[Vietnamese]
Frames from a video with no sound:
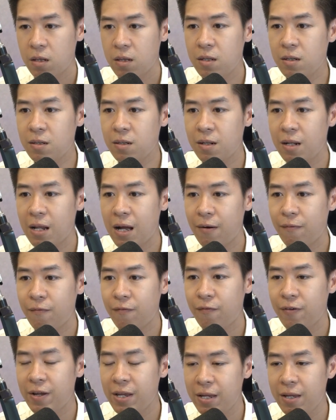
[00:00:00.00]
Tức là
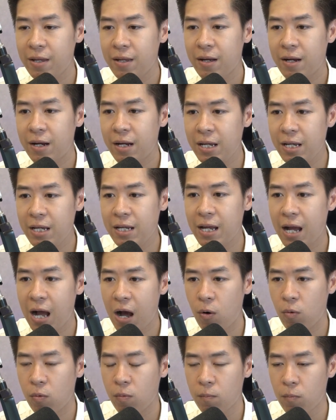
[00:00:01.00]
vì khi
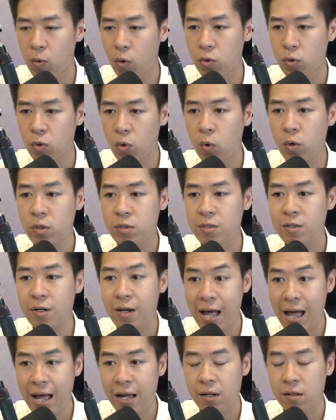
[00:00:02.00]
học một ngôn ngữ
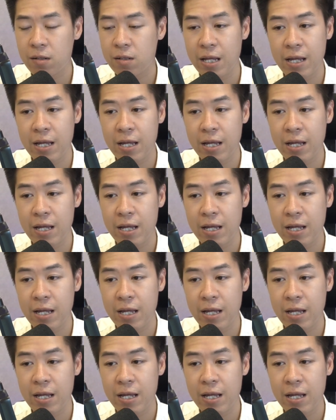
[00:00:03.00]
khác,